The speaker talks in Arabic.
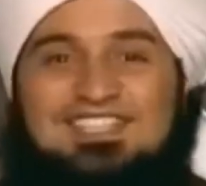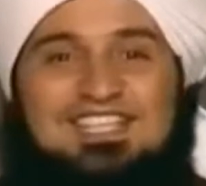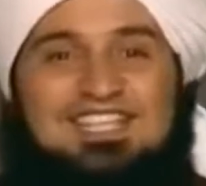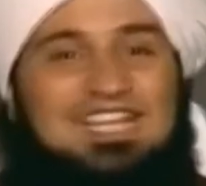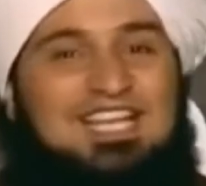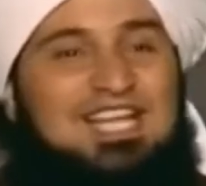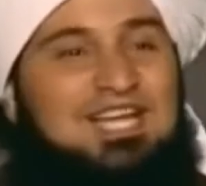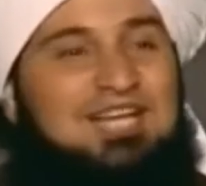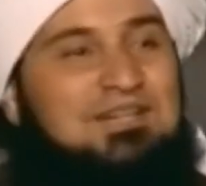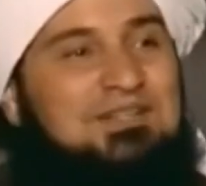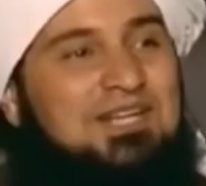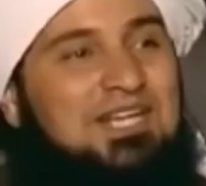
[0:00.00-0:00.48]

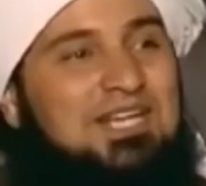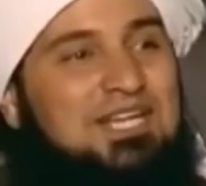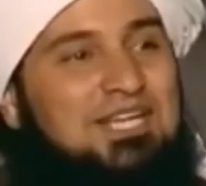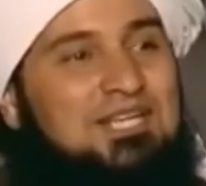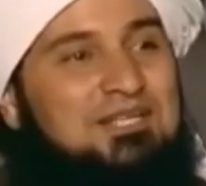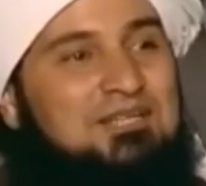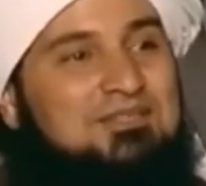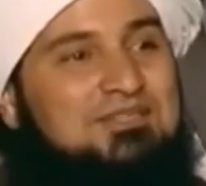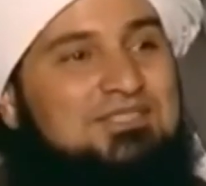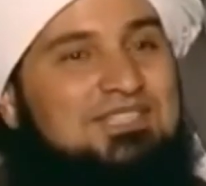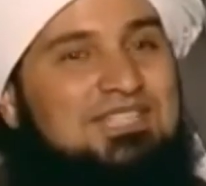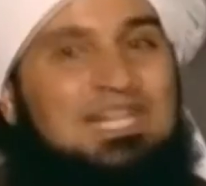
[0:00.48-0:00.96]
صلى الله
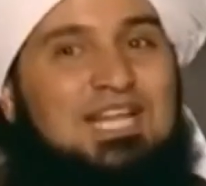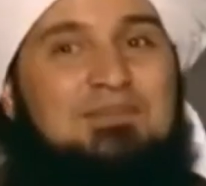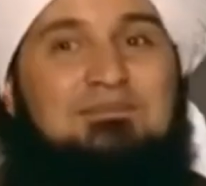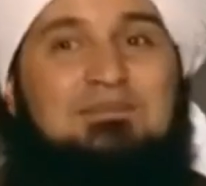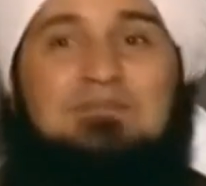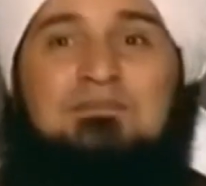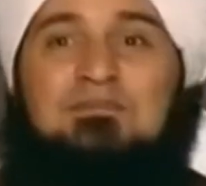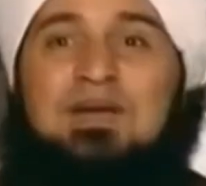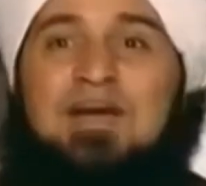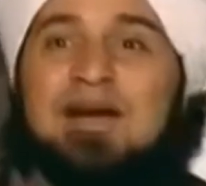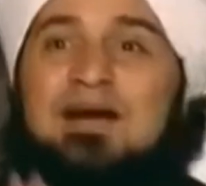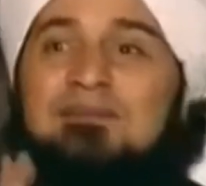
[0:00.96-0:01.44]
عليه
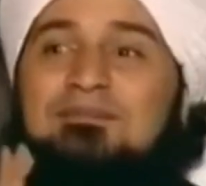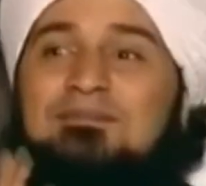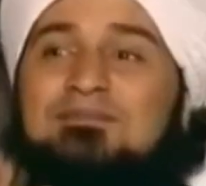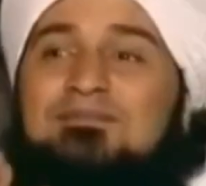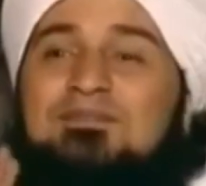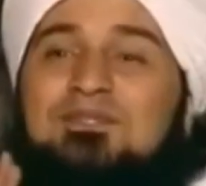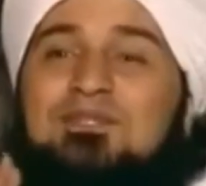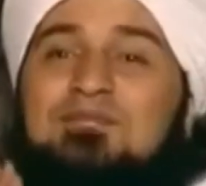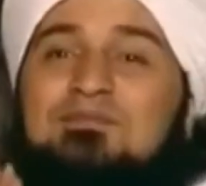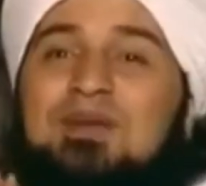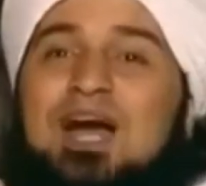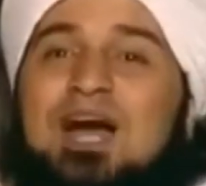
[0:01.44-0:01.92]
وسلم
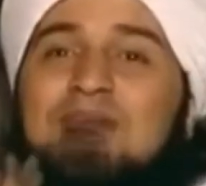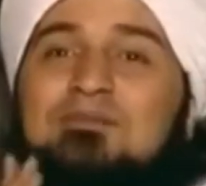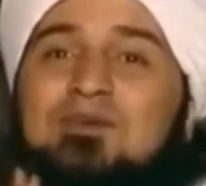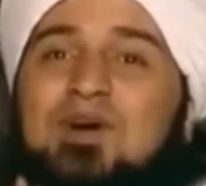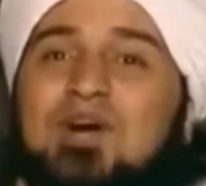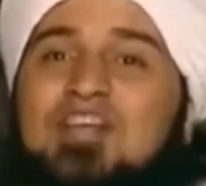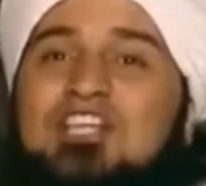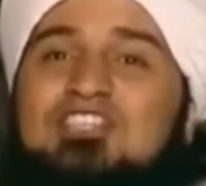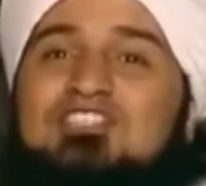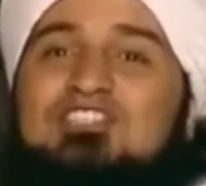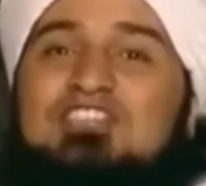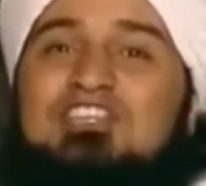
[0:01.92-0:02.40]
إمام,
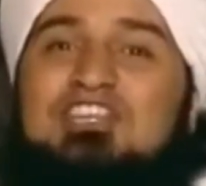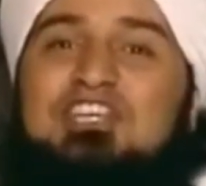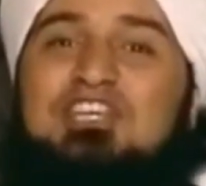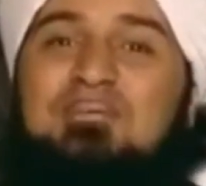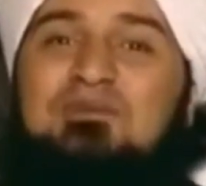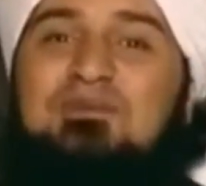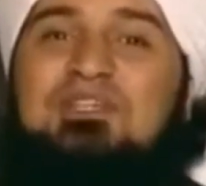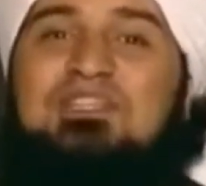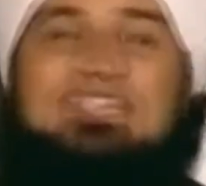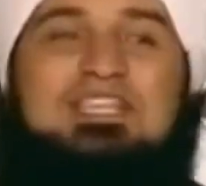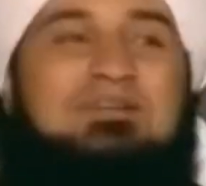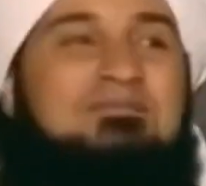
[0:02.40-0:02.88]
إمام
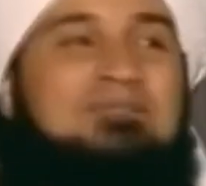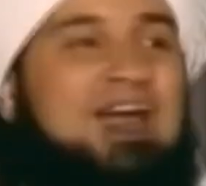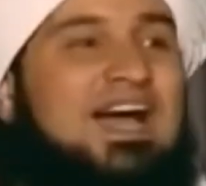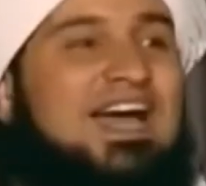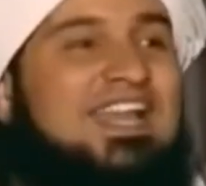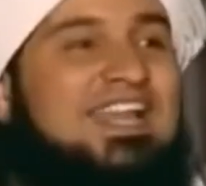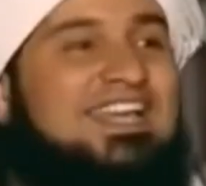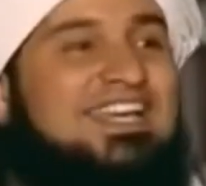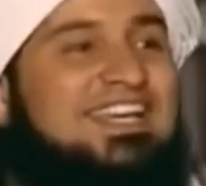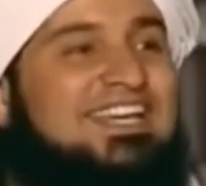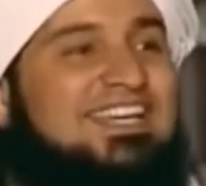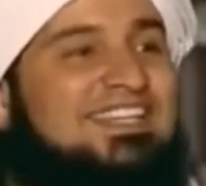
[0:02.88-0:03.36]
عصره
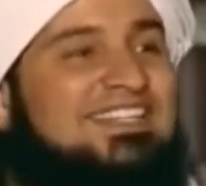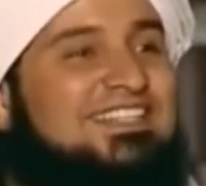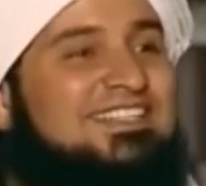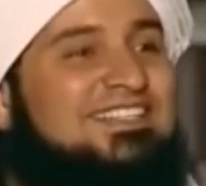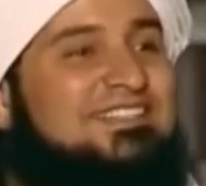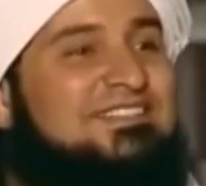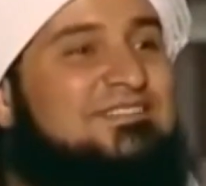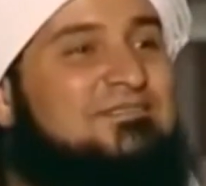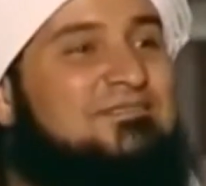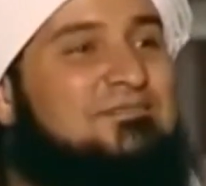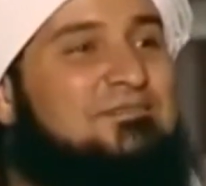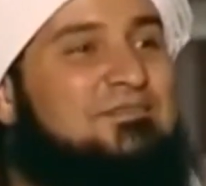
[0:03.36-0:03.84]
وزمانه